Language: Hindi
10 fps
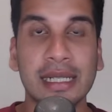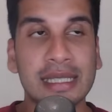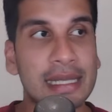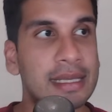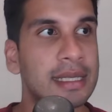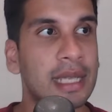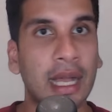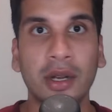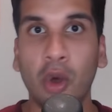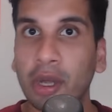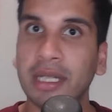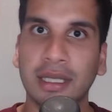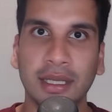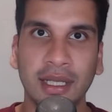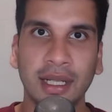चेल्सी आर ऑन इट
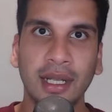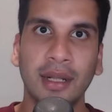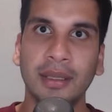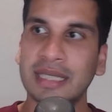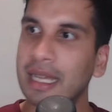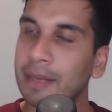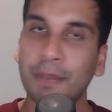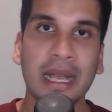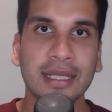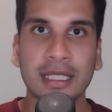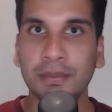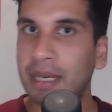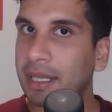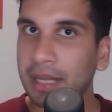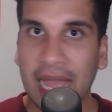सारे पासिस
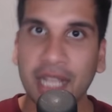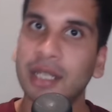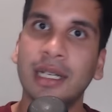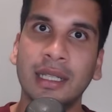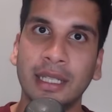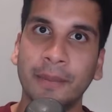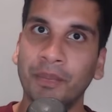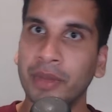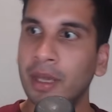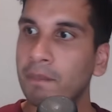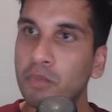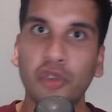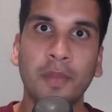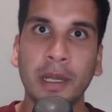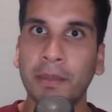बड़े एक्यूरेट थे
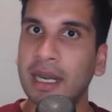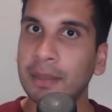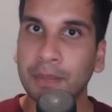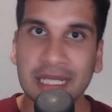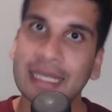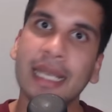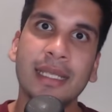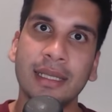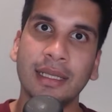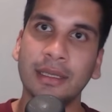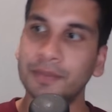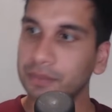मूवमेंट बड़ा प्रिसाइज था